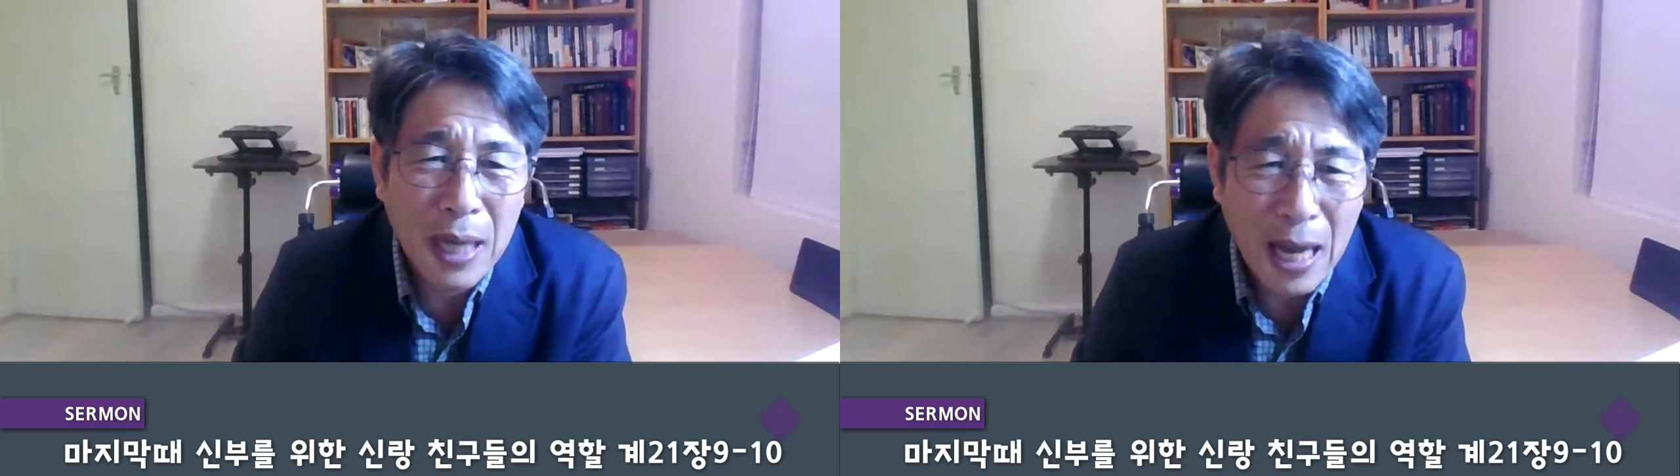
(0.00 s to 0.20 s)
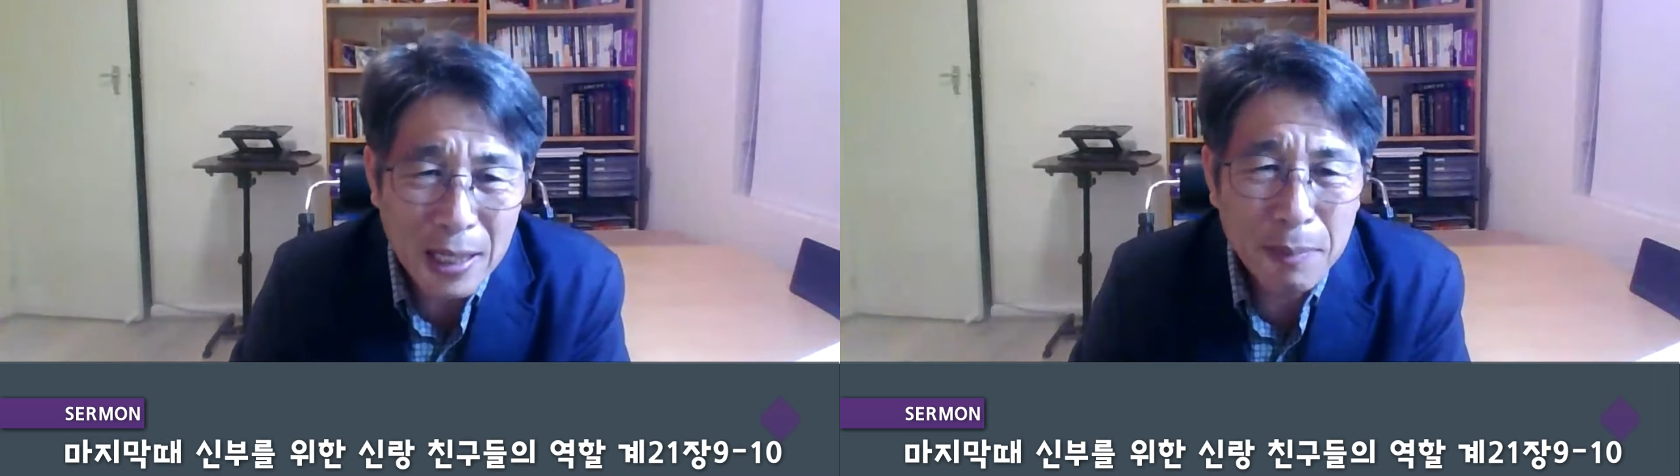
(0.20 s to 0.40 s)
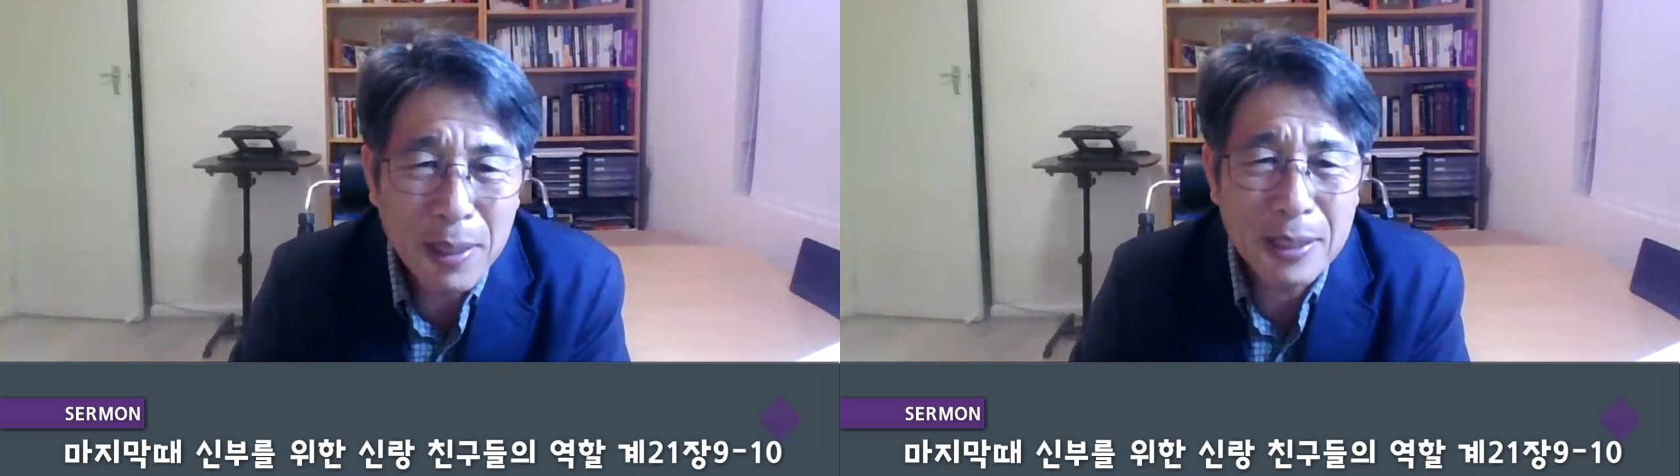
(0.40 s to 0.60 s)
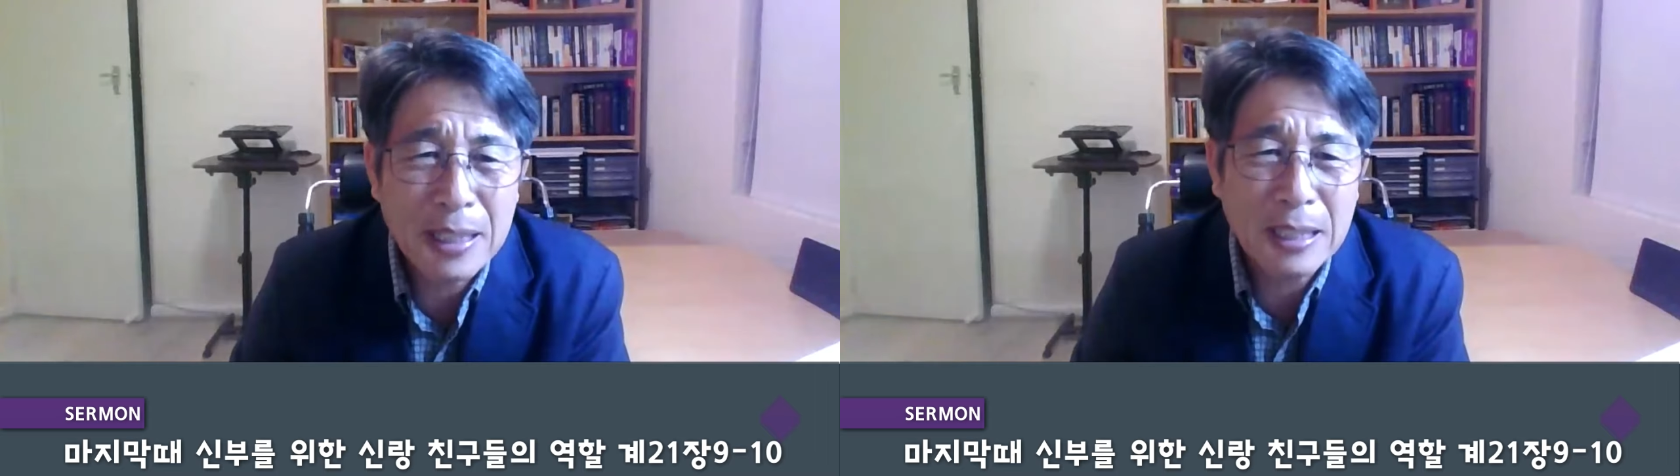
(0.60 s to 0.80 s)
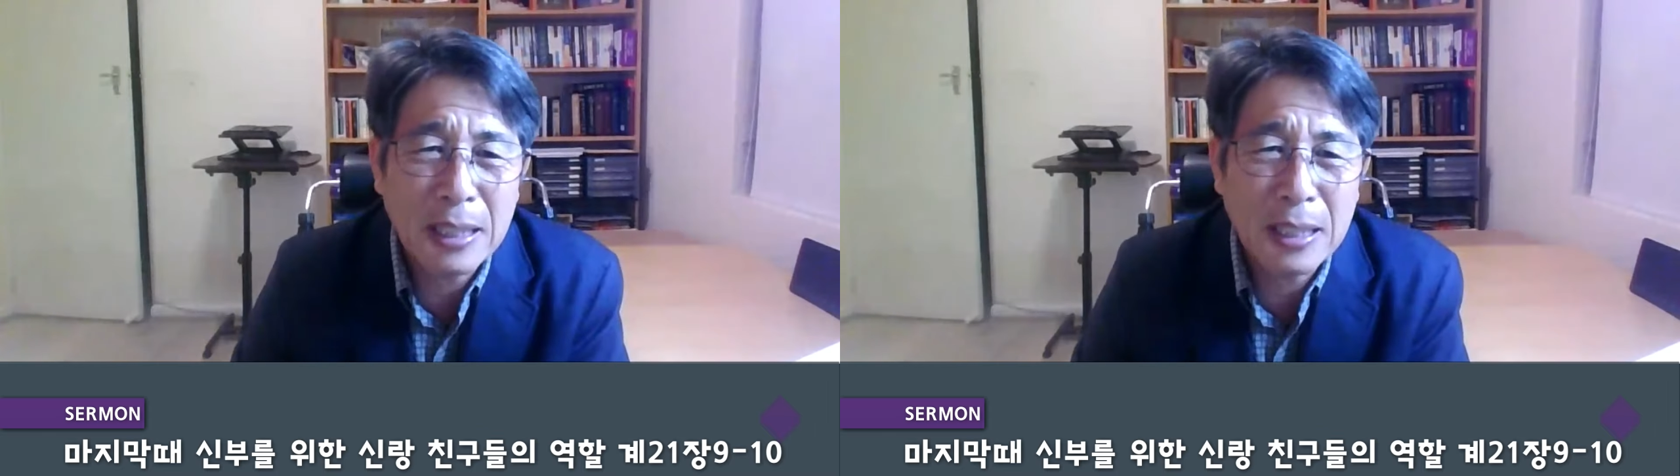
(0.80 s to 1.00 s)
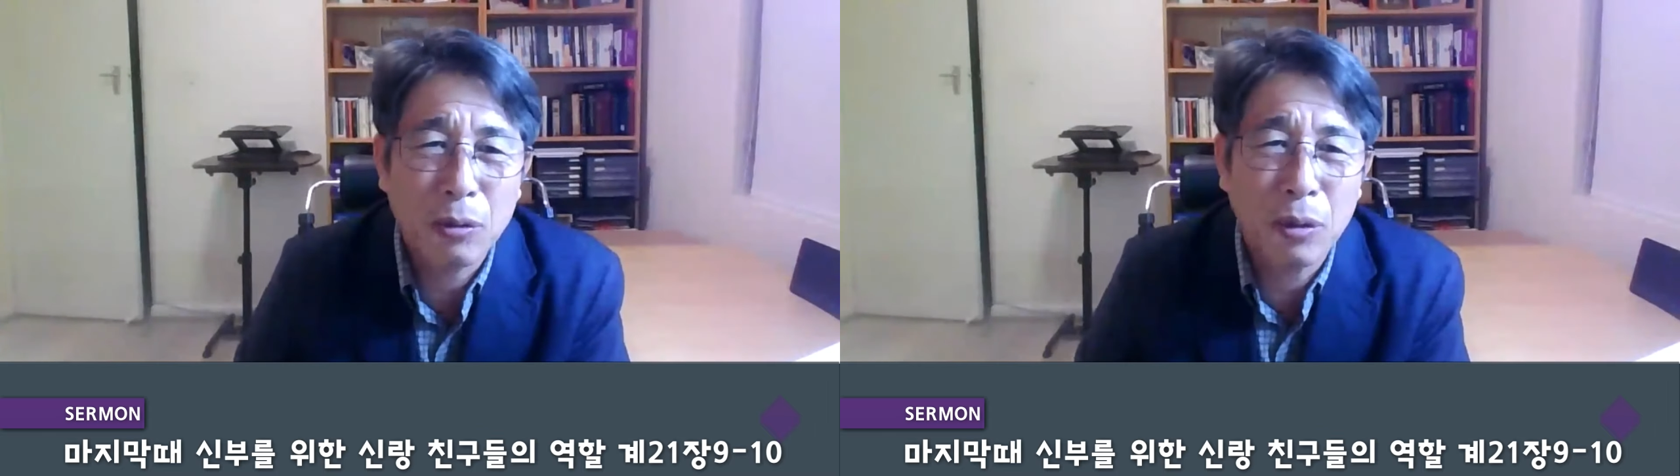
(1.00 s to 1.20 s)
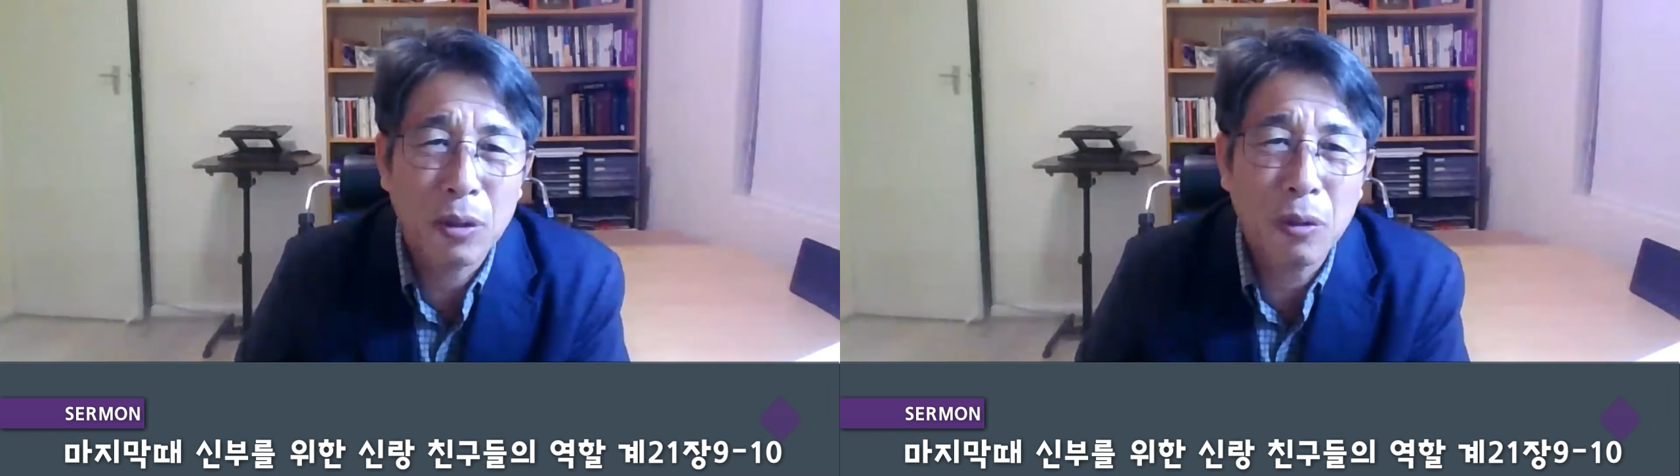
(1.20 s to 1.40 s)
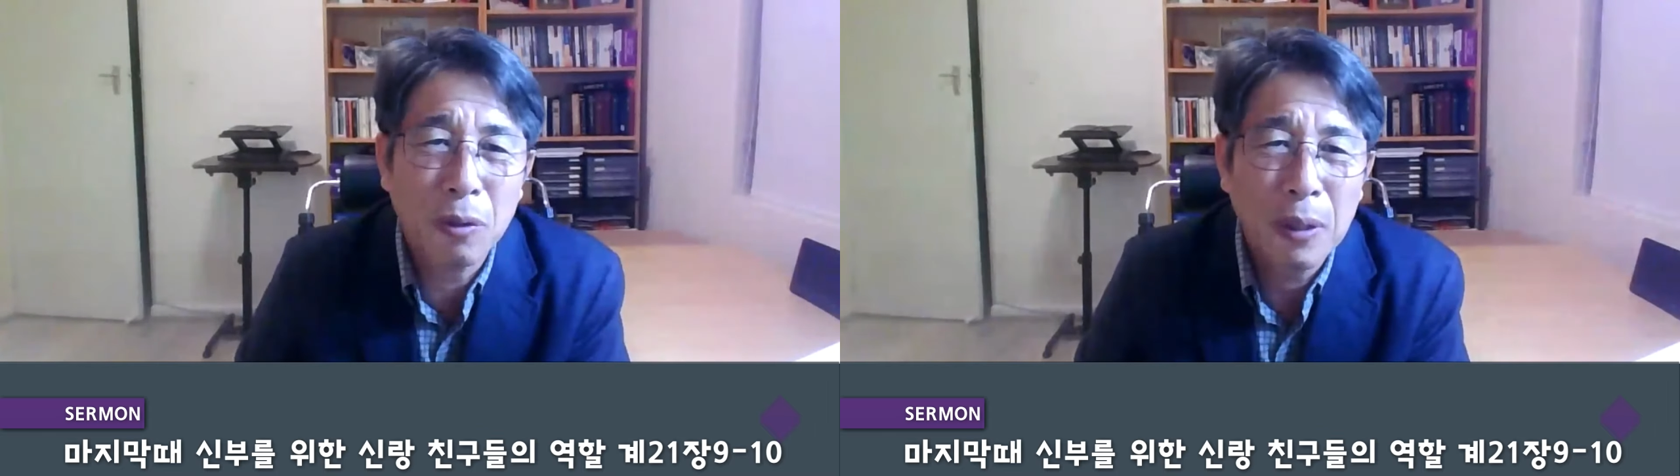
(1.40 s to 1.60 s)
올 날만을
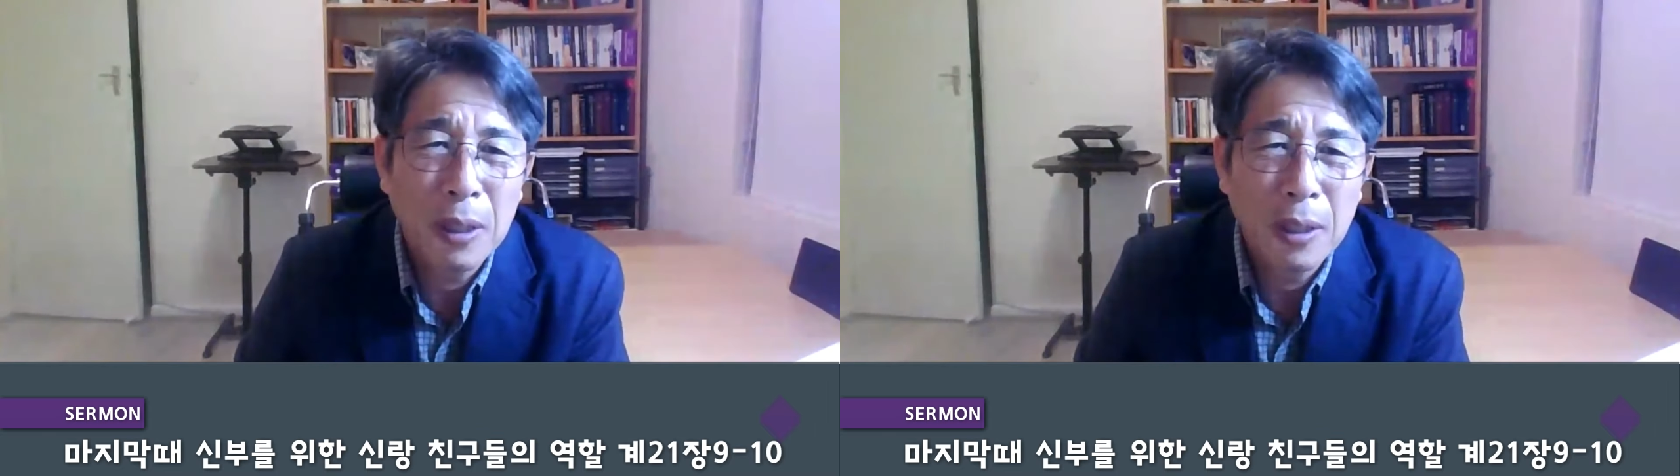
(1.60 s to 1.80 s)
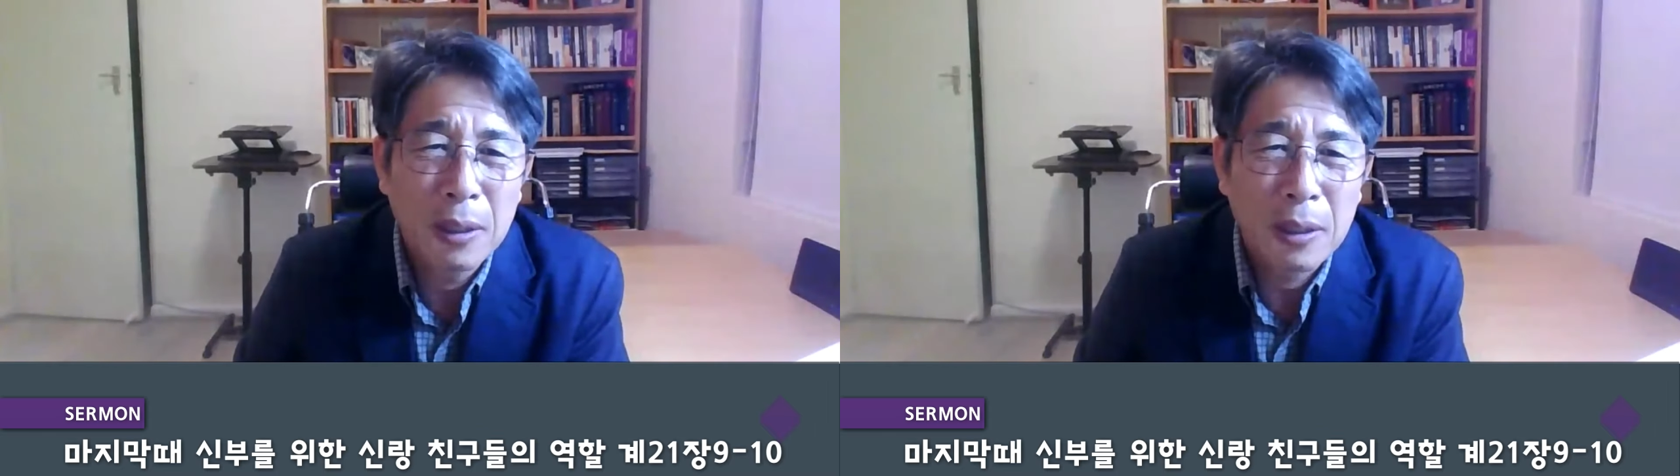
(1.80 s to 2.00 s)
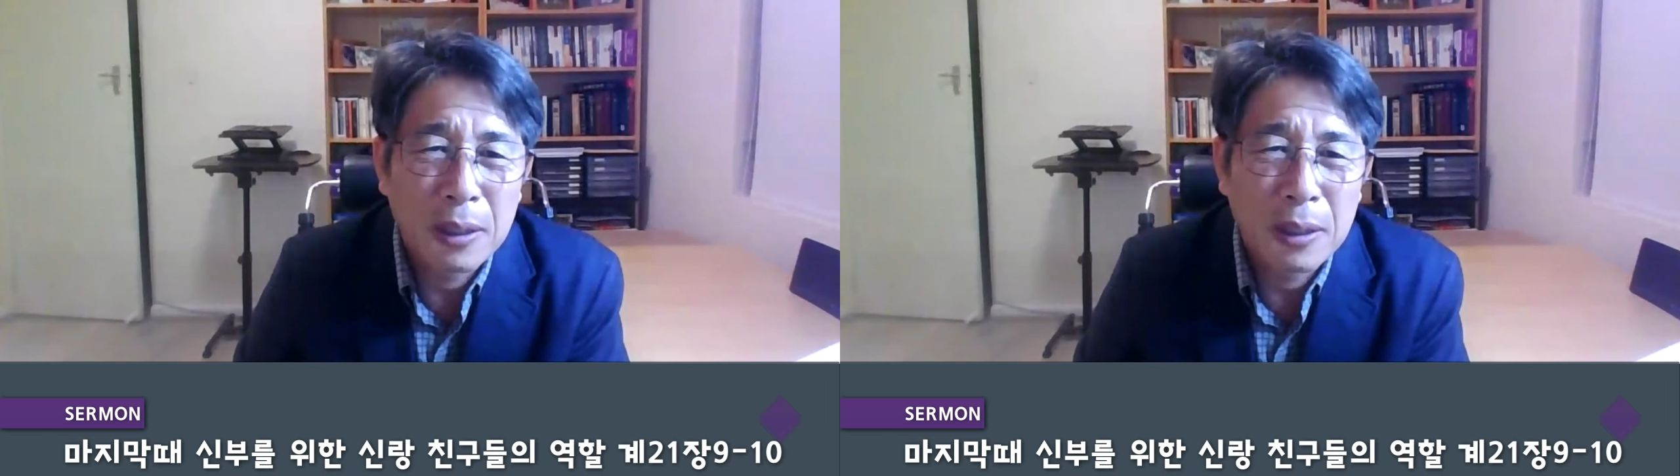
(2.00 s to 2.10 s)
기다리고 있고,